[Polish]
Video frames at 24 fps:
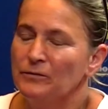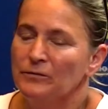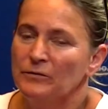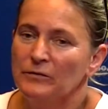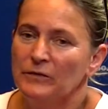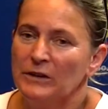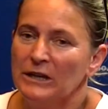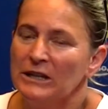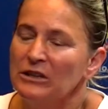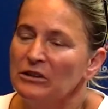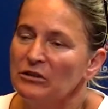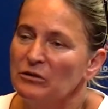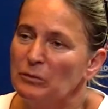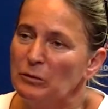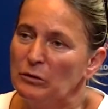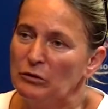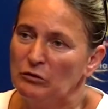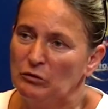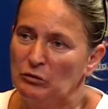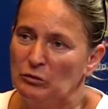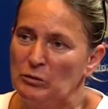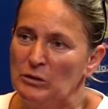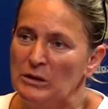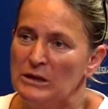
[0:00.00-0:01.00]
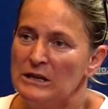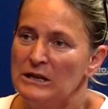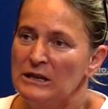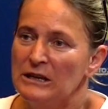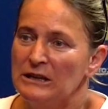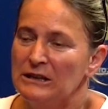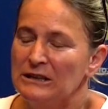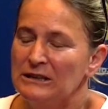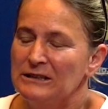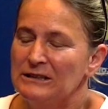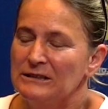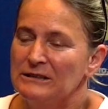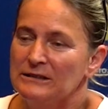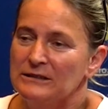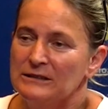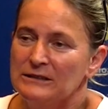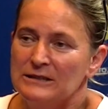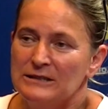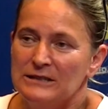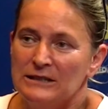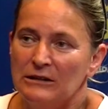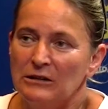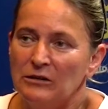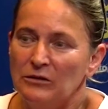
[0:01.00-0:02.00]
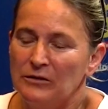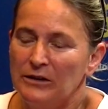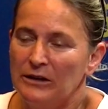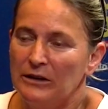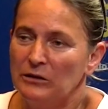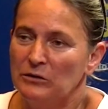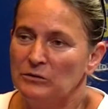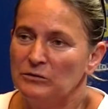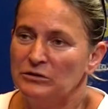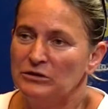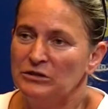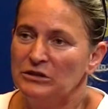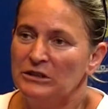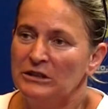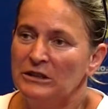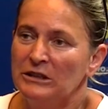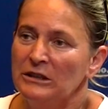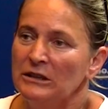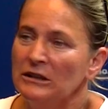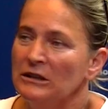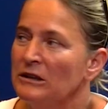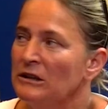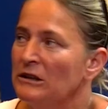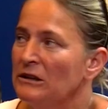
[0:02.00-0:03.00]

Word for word: w jaki sposób e, zachowają się